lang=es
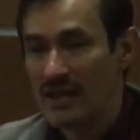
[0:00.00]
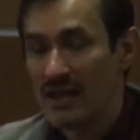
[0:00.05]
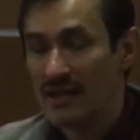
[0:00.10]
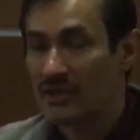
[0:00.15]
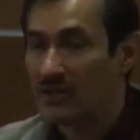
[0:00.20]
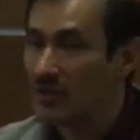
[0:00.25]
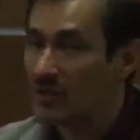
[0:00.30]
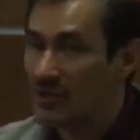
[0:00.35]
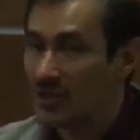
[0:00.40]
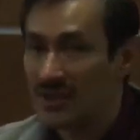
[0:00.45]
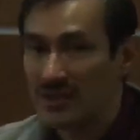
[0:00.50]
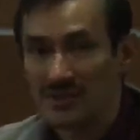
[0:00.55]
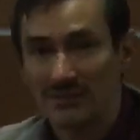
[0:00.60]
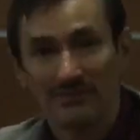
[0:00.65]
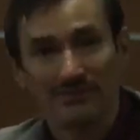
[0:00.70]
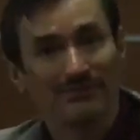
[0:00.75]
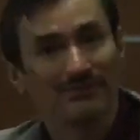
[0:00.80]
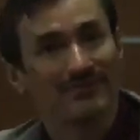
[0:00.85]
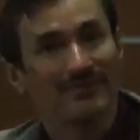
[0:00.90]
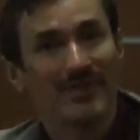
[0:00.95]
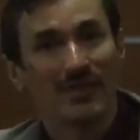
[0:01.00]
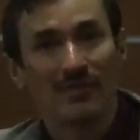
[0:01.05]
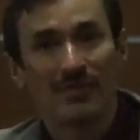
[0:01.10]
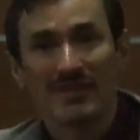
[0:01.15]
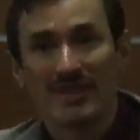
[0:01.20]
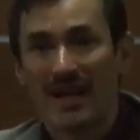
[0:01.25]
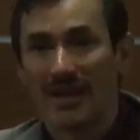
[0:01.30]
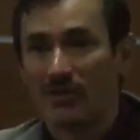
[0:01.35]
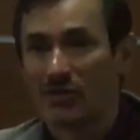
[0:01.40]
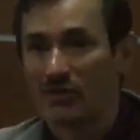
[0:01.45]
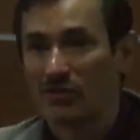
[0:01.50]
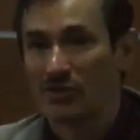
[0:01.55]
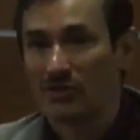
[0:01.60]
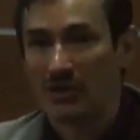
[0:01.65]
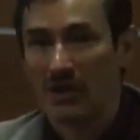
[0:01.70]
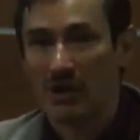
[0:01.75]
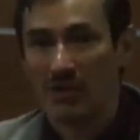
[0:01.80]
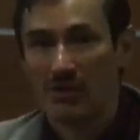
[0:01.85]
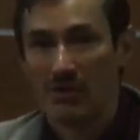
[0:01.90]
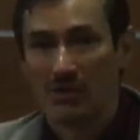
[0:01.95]
Y entonces, ¿no? ya
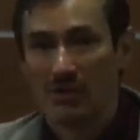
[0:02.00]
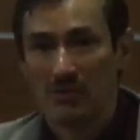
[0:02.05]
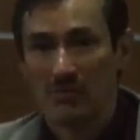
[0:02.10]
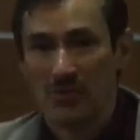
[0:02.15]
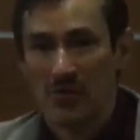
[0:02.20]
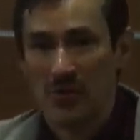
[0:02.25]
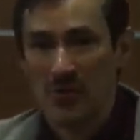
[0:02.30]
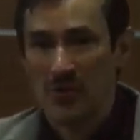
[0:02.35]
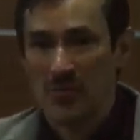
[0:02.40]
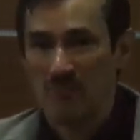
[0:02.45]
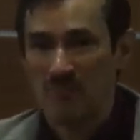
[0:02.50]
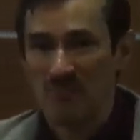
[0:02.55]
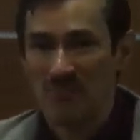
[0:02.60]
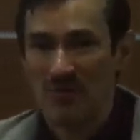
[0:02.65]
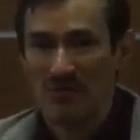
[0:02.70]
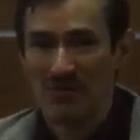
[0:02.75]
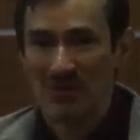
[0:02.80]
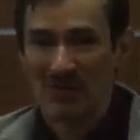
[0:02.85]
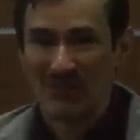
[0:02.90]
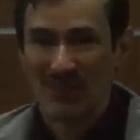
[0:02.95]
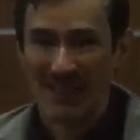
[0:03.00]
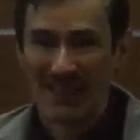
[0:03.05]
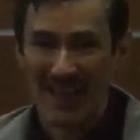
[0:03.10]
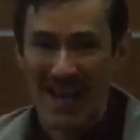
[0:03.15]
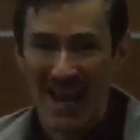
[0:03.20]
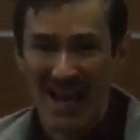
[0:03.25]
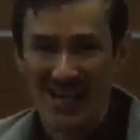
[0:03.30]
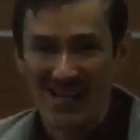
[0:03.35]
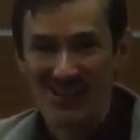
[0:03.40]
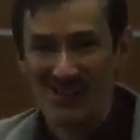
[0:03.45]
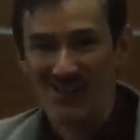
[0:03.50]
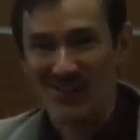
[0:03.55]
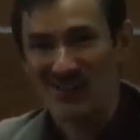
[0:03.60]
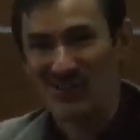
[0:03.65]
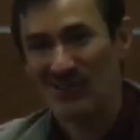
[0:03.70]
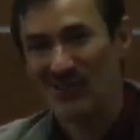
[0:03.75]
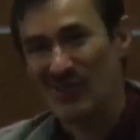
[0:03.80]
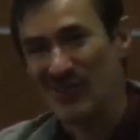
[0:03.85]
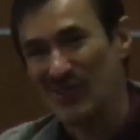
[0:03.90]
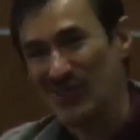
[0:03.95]
nuestro trabajo como
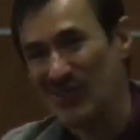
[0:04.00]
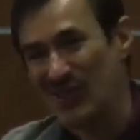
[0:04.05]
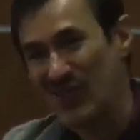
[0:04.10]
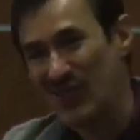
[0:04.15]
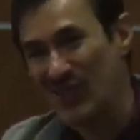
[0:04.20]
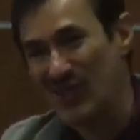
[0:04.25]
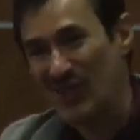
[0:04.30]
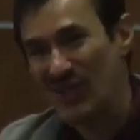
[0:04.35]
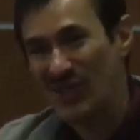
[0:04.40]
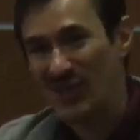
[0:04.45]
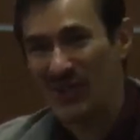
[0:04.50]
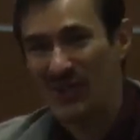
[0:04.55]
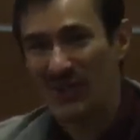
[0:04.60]
bibliotecarios o,